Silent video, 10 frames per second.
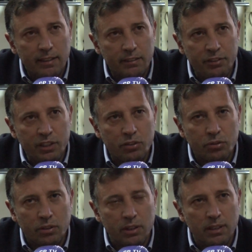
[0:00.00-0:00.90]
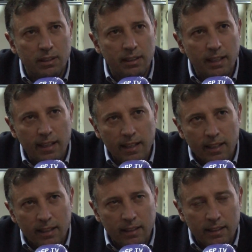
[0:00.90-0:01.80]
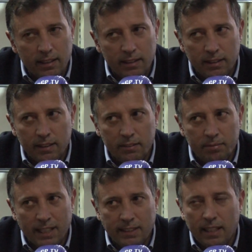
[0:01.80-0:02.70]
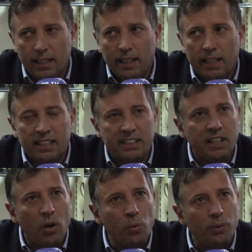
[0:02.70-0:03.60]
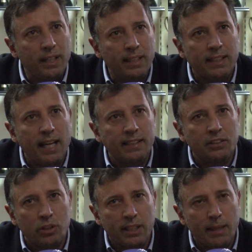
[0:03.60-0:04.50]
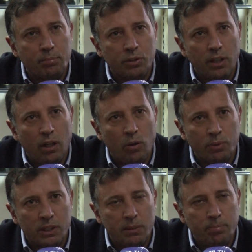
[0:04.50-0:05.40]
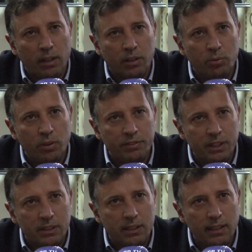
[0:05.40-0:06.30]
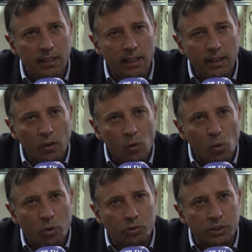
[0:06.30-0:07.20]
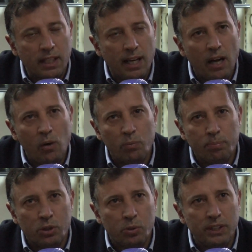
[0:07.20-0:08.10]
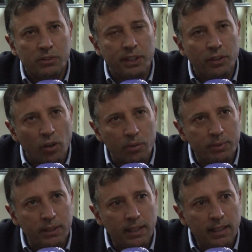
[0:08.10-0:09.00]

visto que eh, basta a não entrada dos adeptos ao Municipal da Boa Vista, o que nos dará um prejuízo enorme,